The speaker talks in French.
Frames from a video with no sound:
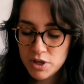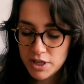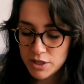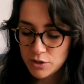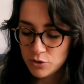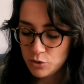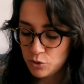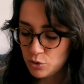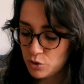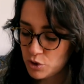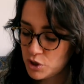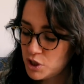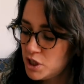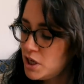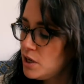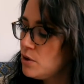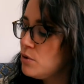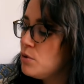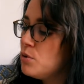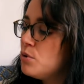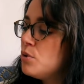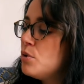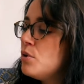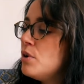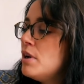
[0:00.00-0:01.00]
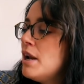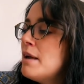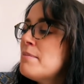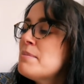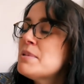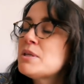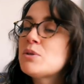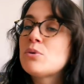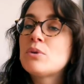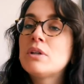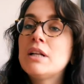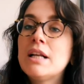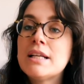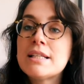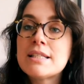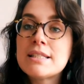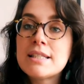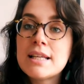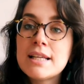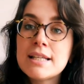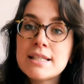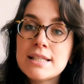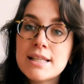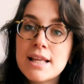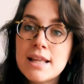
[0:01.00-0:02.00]
lecture. J'ai lu La Maison de la
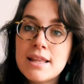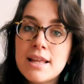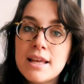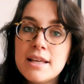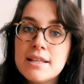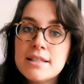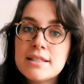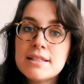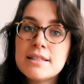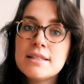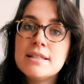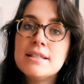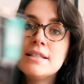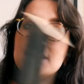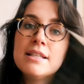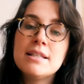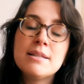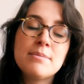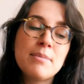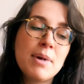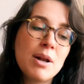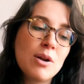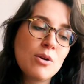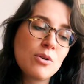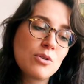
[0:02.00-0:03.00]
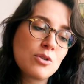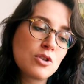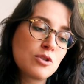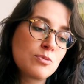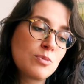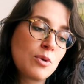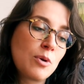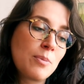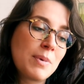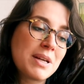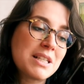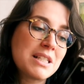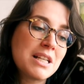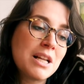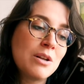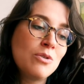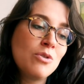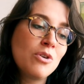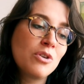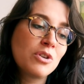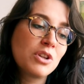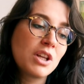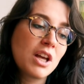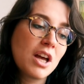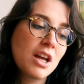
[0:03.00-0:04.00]
16 d'Anaïs Nin. Malheureusement, bah, je l'ai
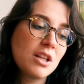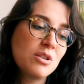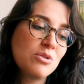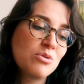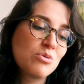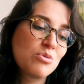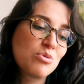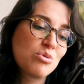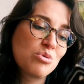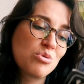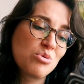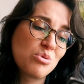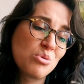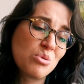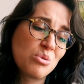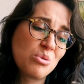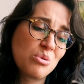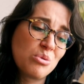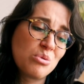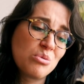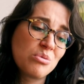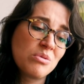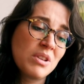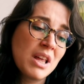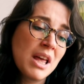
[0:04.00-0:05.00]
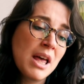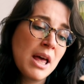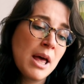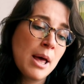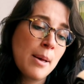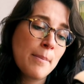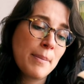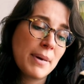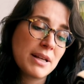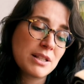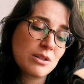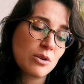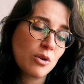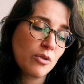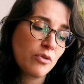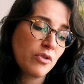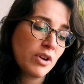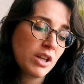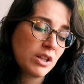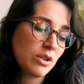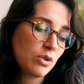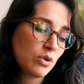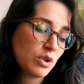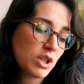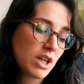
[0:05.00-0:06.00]
lu en traduction parce qu'en
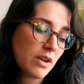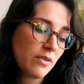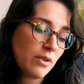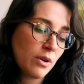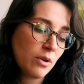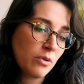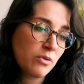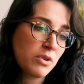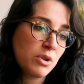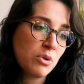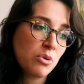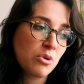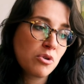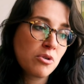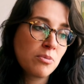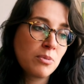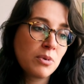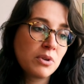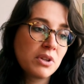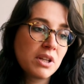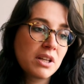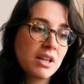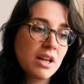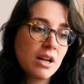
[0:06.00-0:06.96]
fait, j'avais envie de commander